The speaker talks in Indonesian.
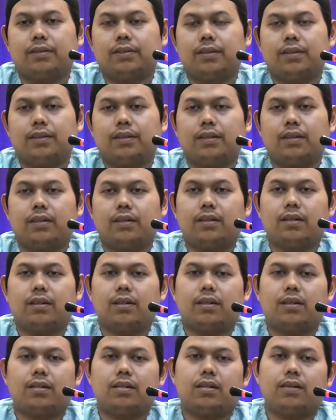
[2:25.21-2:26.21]

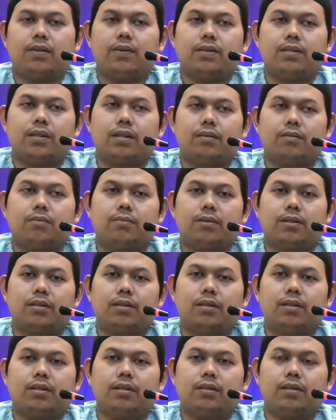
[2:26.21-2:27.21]
innallaha tajawazan
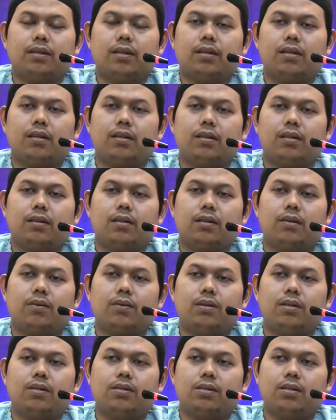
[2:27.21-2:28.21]
ummati al khata
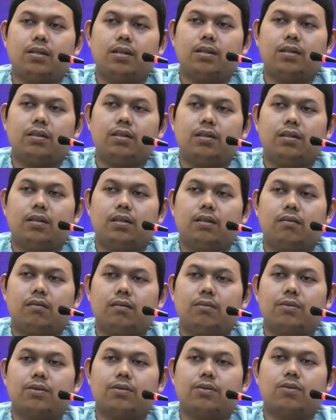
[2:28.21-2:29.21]
wa nisyan
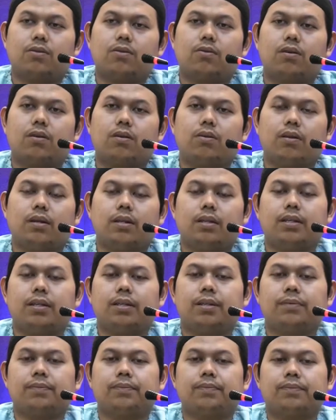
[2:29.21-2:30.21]
wa mastukri
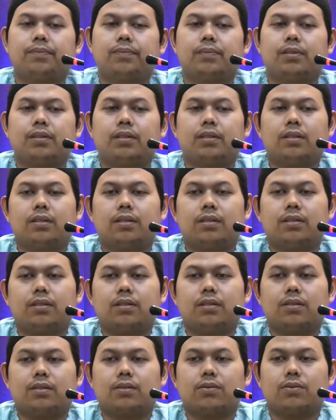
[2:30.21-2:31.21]

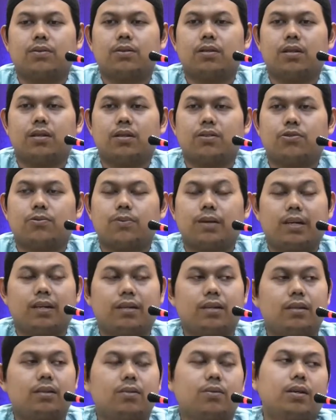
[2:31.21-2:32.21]
Sungguhnya Allah
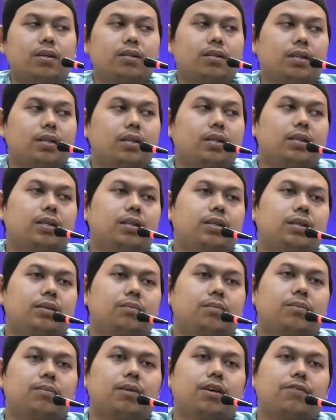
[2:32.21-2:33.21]
Subhanahu wa taala
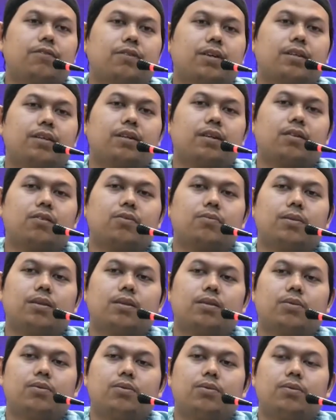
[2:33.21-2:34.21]
memaafkan dari
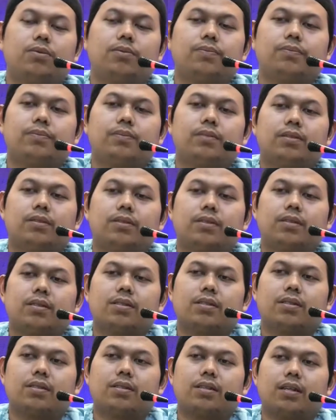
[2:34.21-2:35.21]
umatku
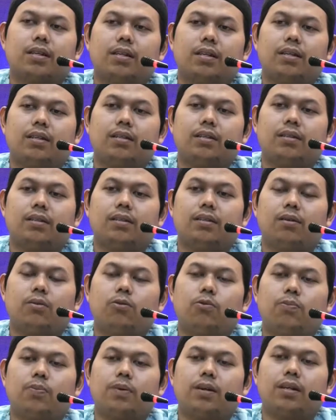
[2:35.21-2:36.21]
salah,
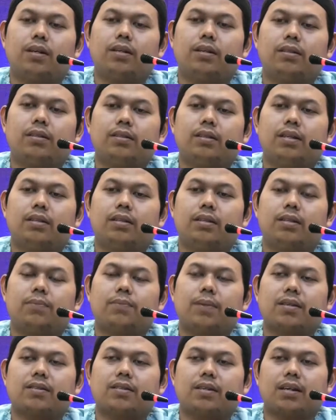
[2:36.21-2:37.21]
lupa dan yang
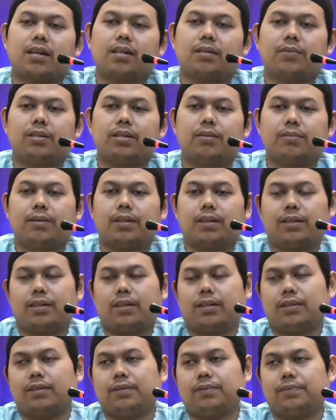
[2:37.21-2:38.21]
dipaksakan kepada
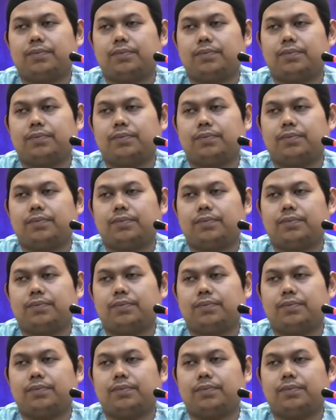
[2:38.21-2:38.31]
mereka.